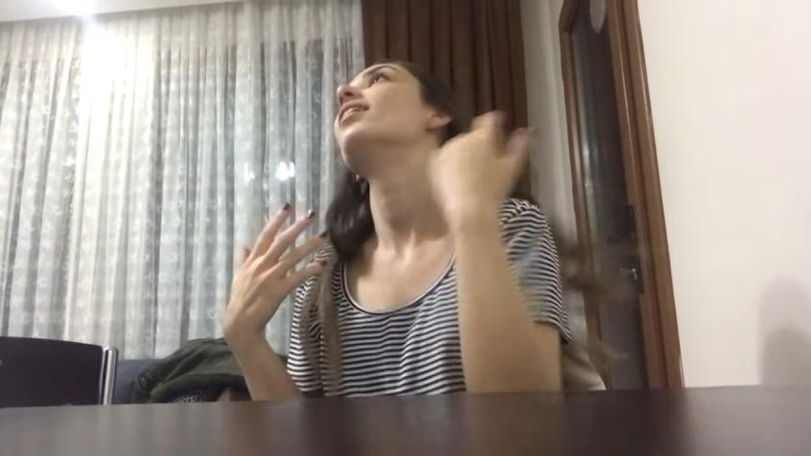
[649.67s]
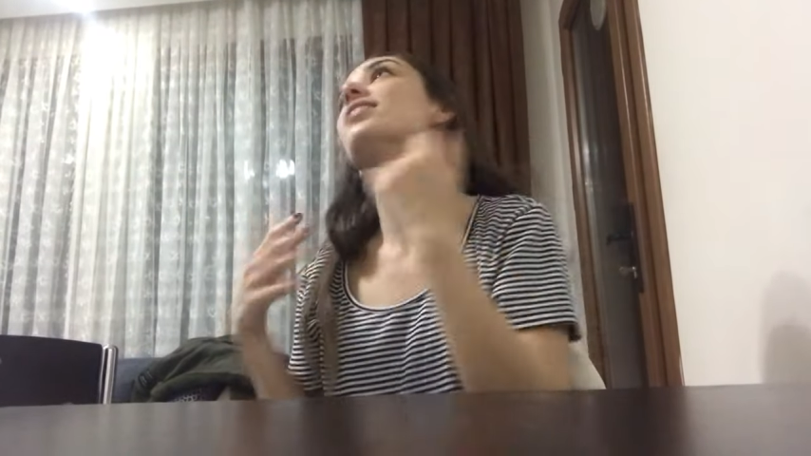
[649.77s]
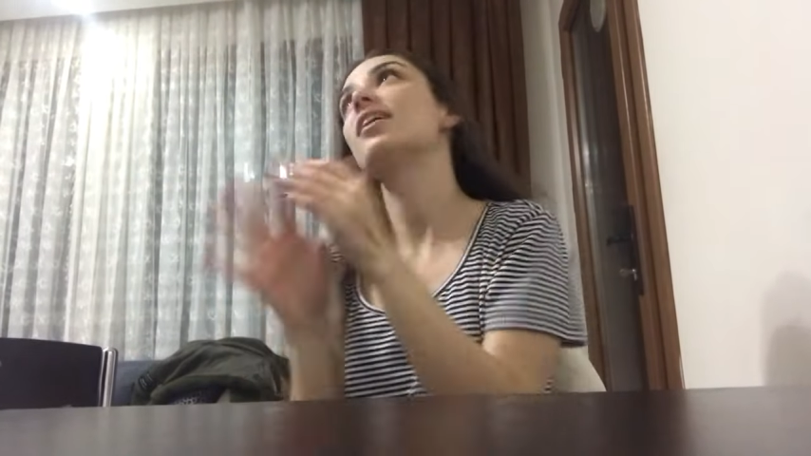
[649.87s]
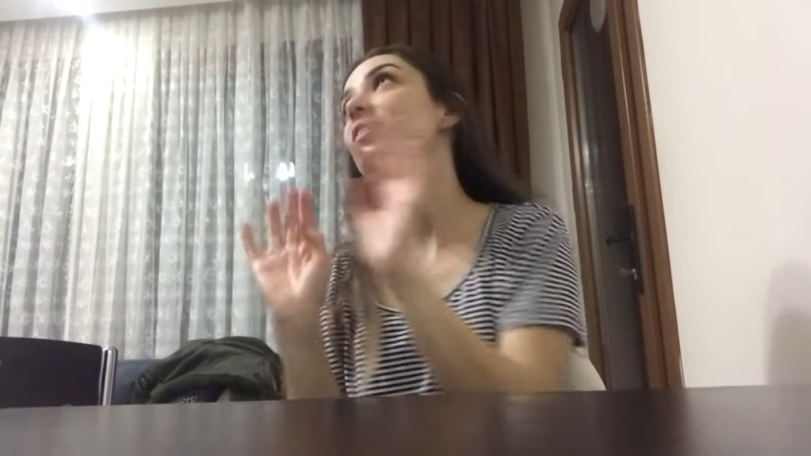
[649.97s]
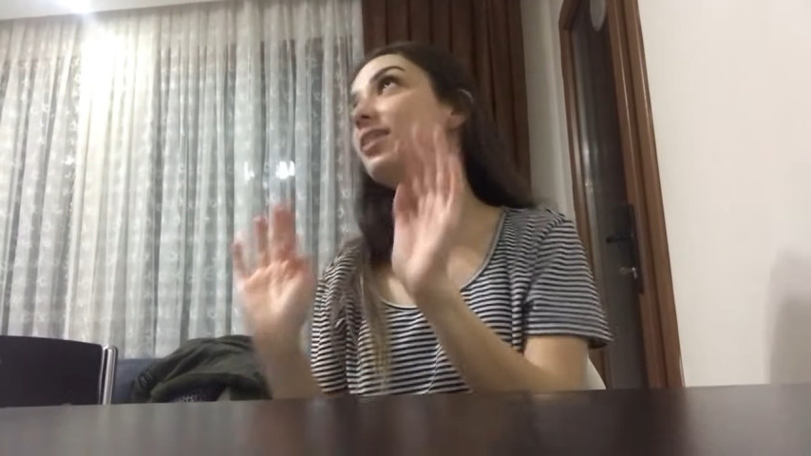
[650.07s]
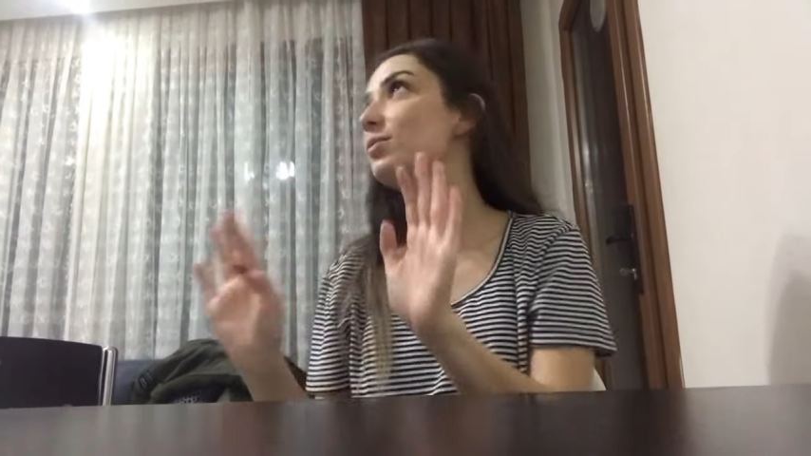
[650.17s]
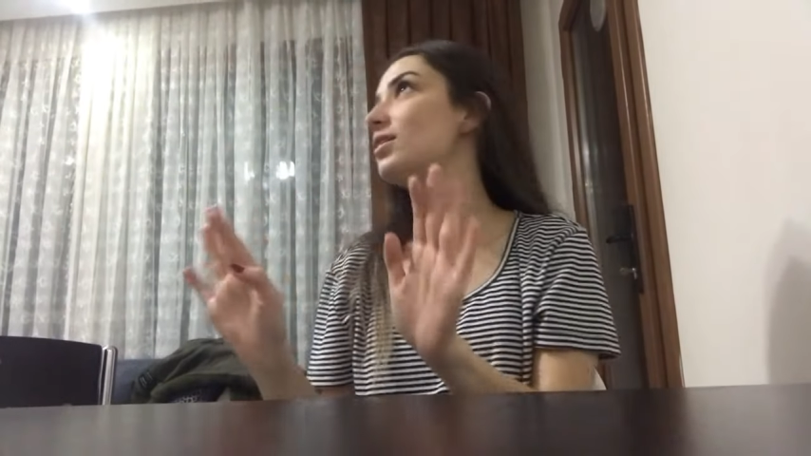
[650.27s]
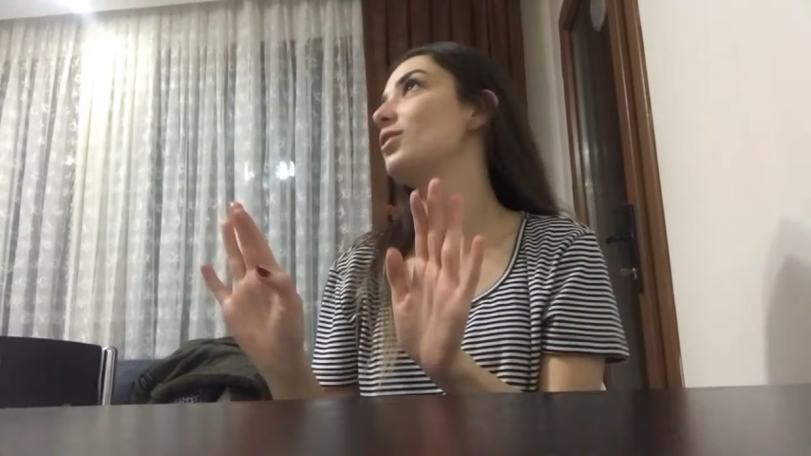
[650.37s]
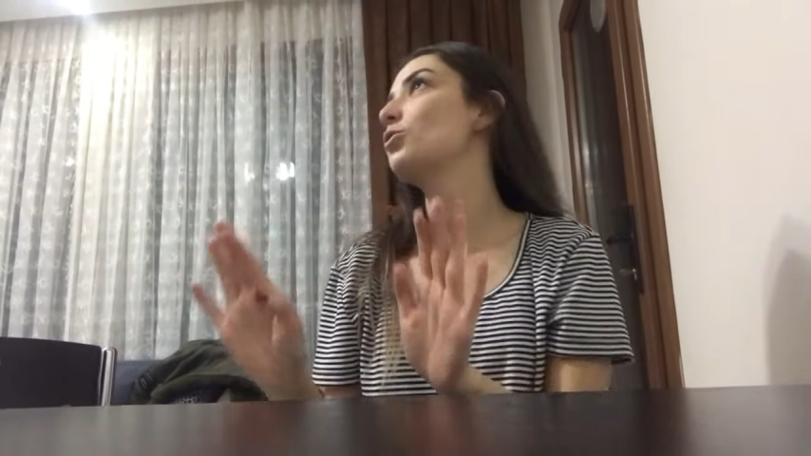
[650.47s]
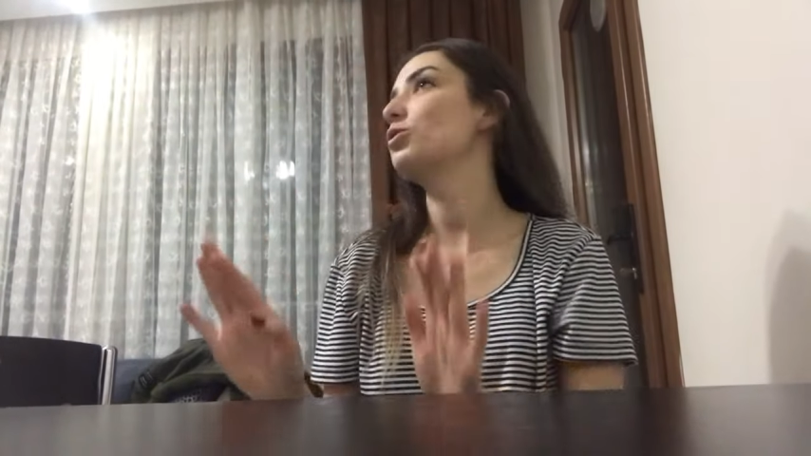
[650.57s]
Sanki
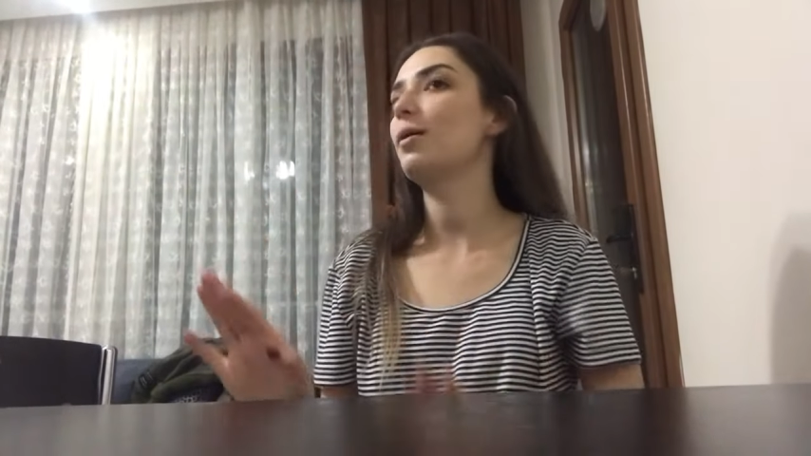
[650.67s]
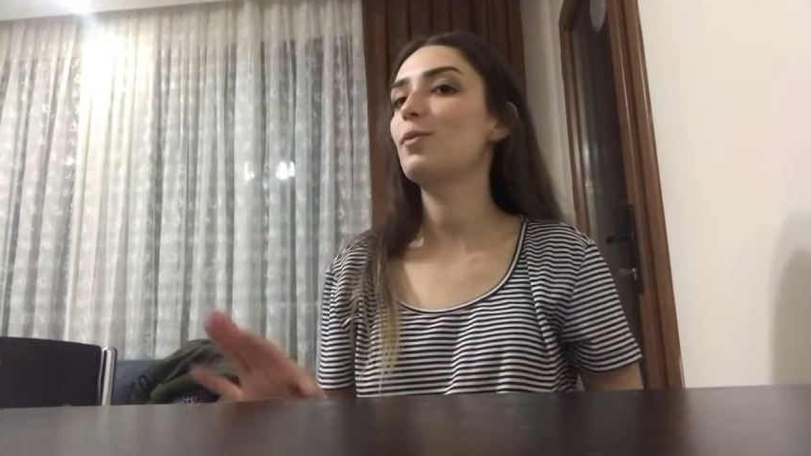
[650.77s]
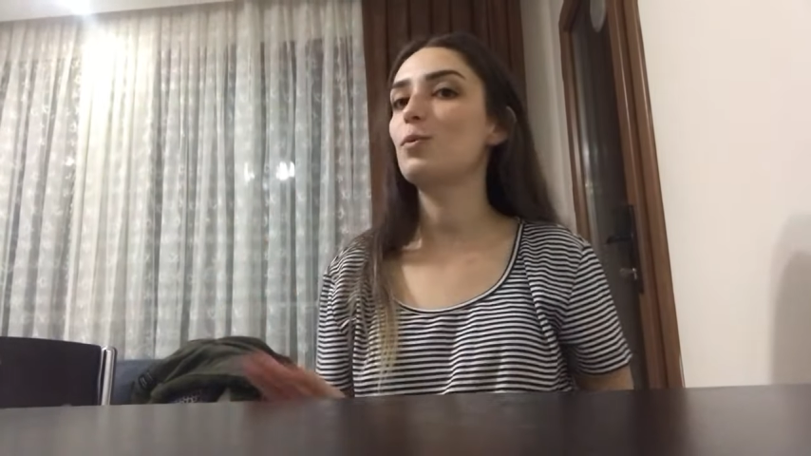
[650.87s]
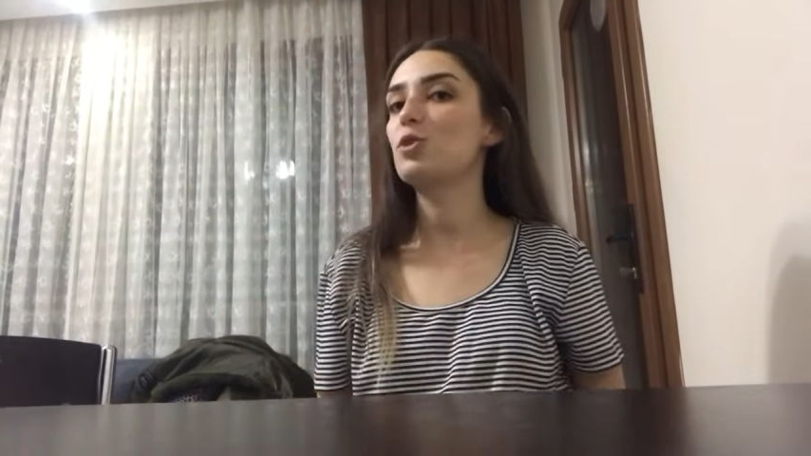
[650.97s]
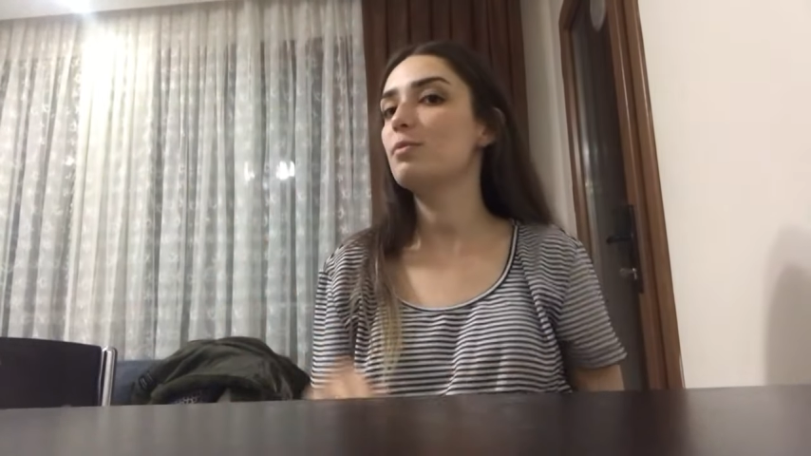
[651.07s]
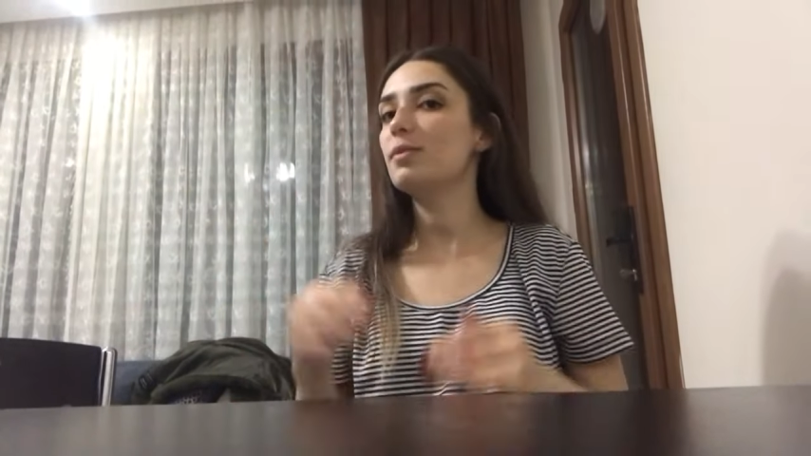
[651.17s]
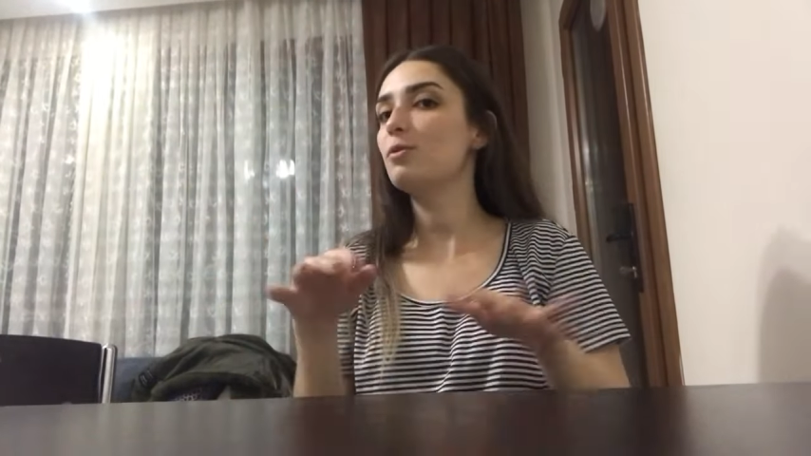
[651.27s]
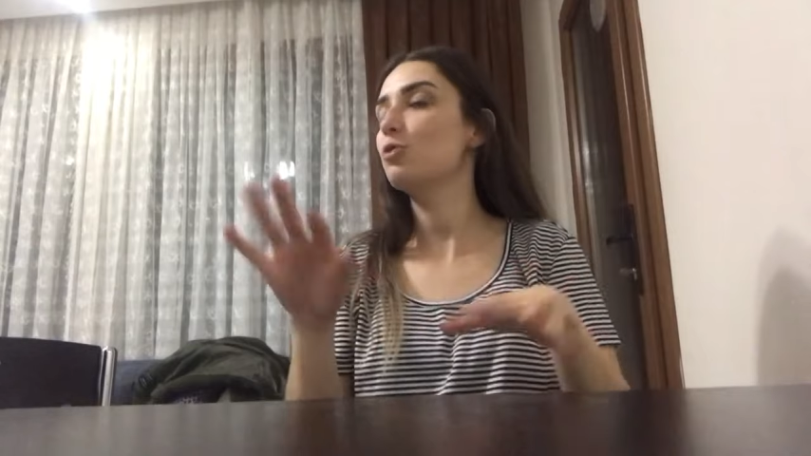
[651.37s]
kimse dedikodu yapmıyormuş gibi